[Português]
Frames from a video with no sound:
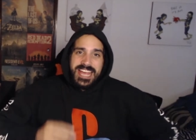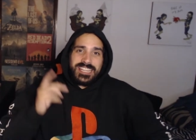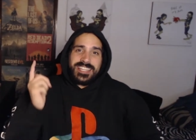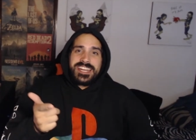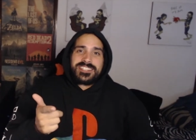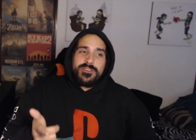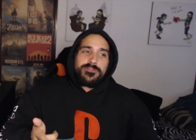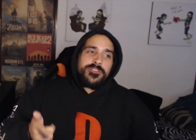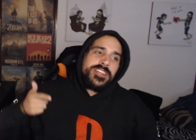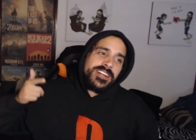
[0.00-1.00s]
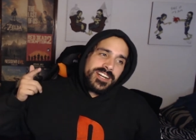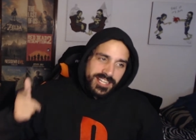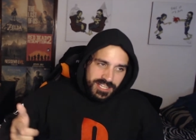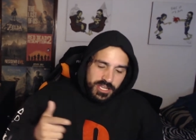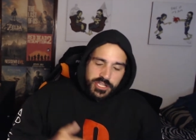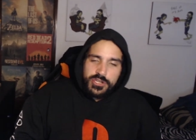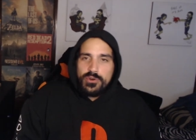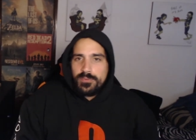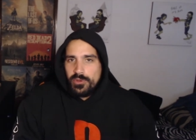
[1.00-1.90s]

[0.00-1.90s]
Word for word: Layers of Fear, Cube